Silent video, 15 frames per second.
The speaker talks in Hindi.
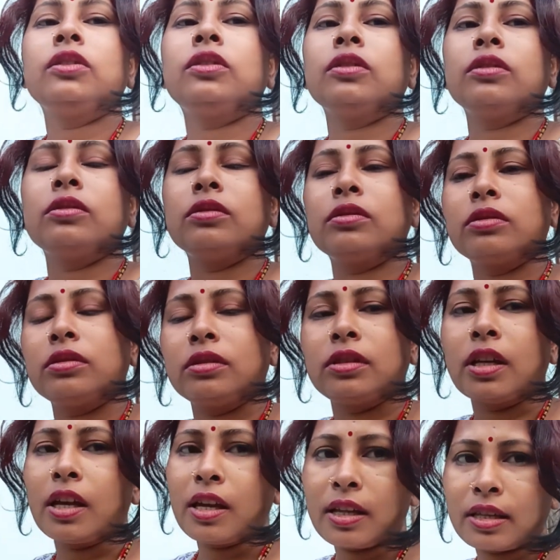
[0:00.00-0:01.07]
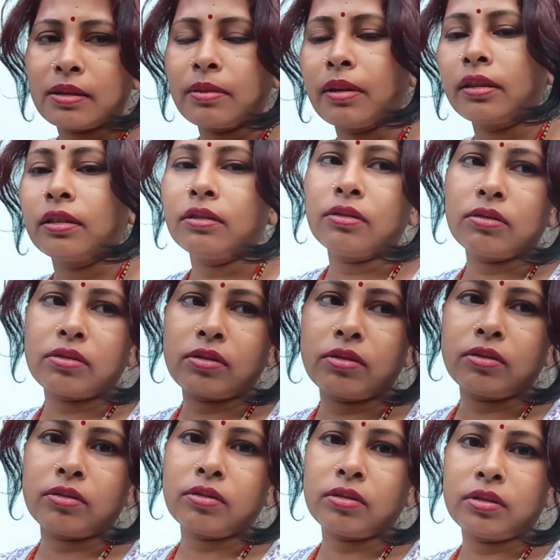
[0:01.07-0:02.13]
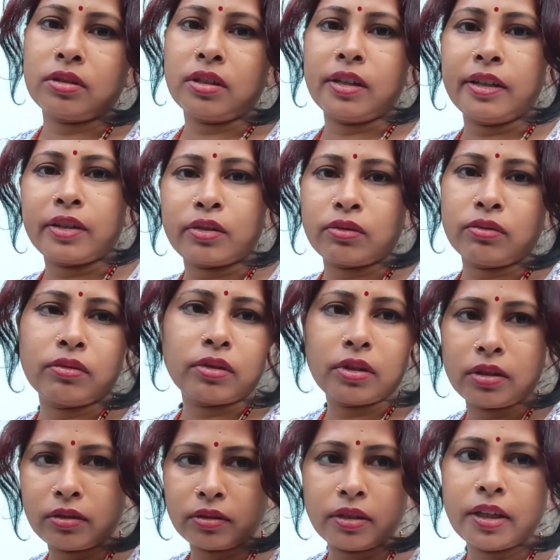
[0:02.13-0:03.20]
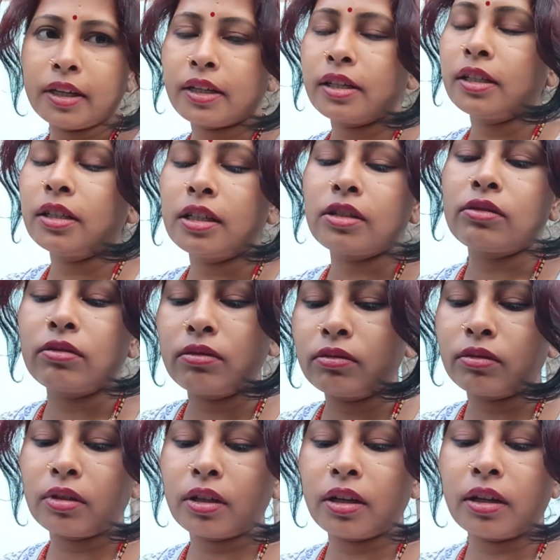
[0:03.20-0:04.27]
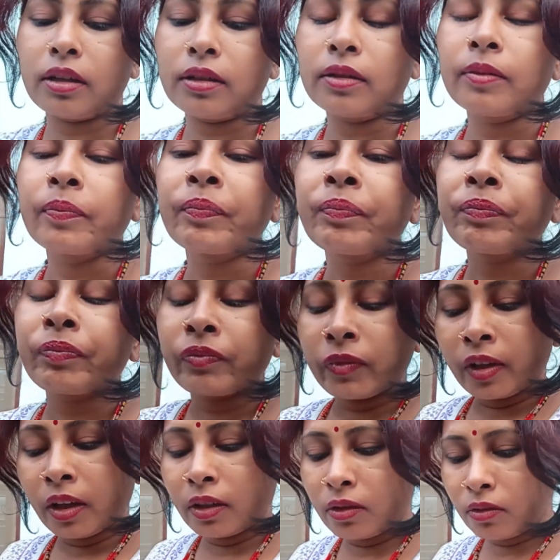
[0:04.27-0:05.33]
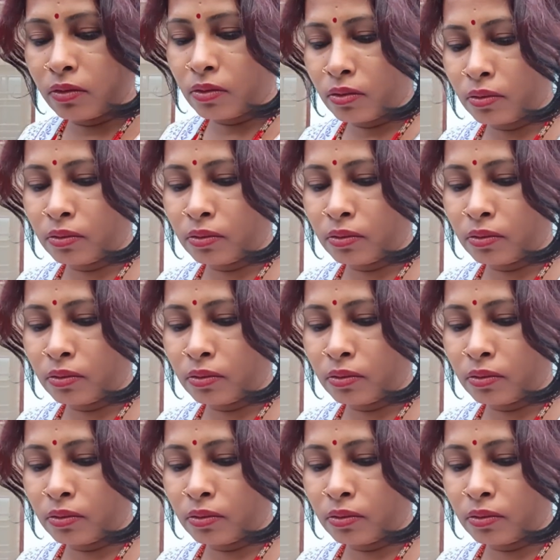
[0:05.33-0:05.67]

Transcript: तो जाहिर सी बात है दोस्तों लेट सोऊंगी तो लेट ही नींद टूटेगा तो